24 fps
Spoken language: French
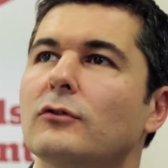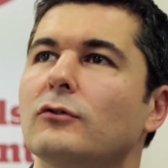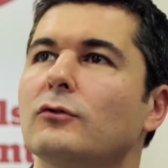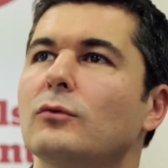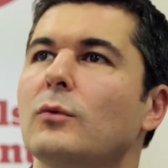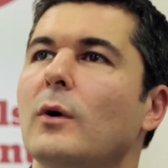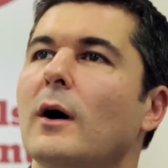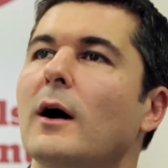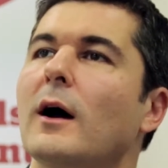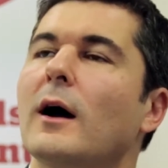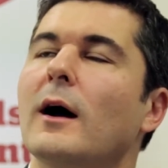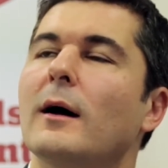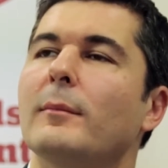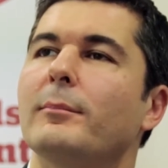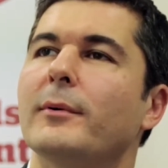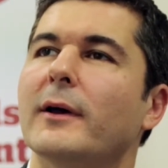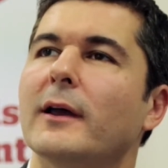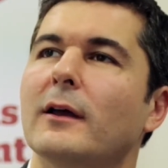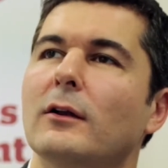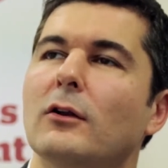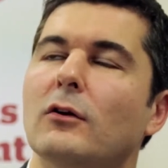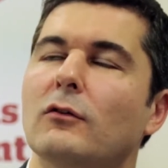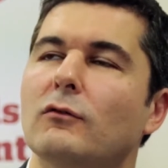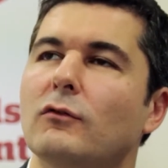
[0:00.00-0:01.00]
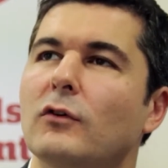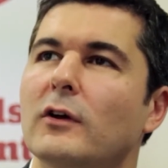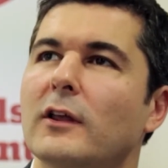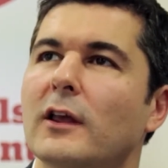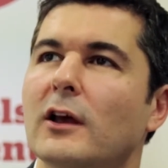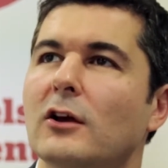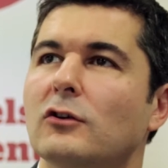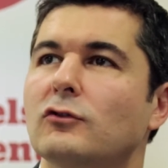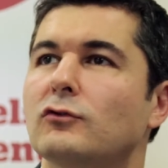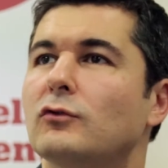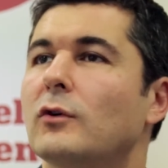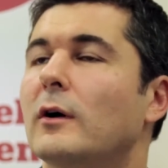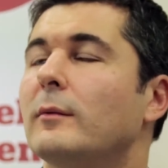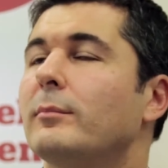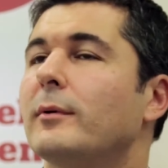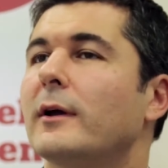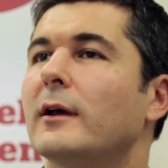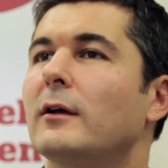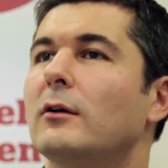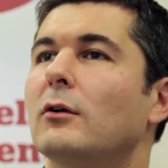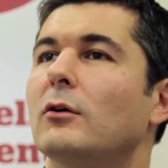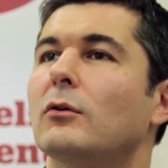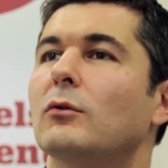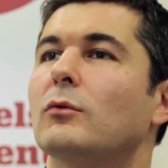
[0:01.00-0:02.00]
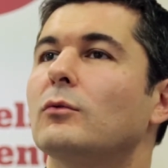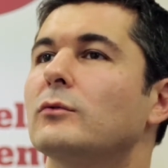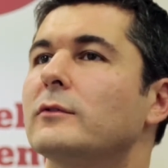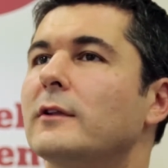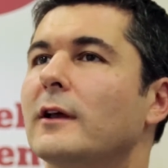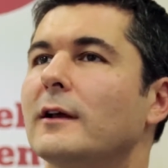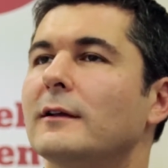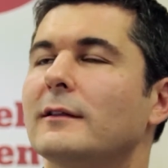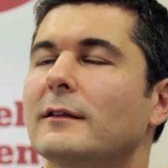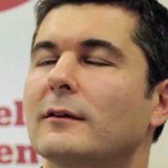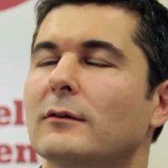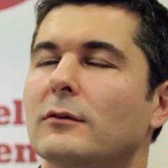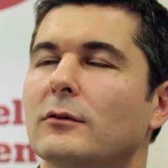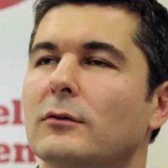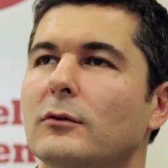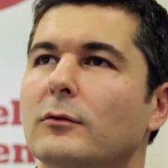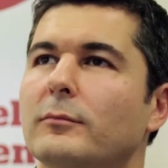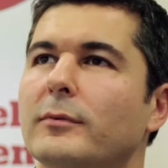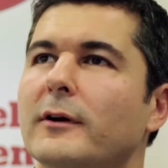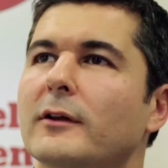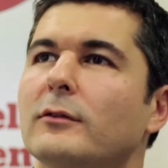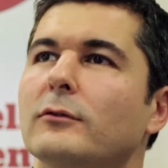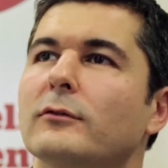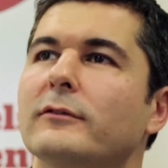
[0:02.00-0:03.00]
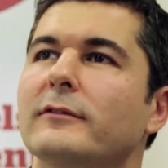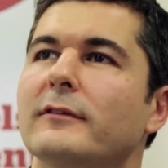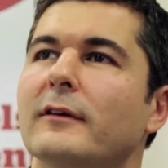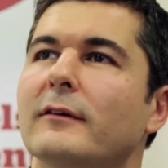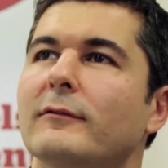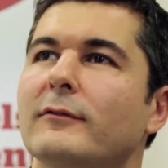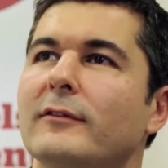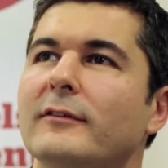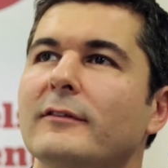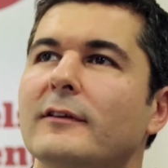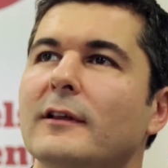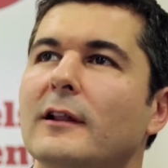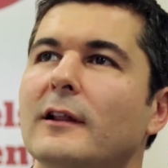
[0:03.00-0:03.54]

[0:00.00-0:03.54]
soit après leur voyage, soit après leur contact euh, auprès de notre service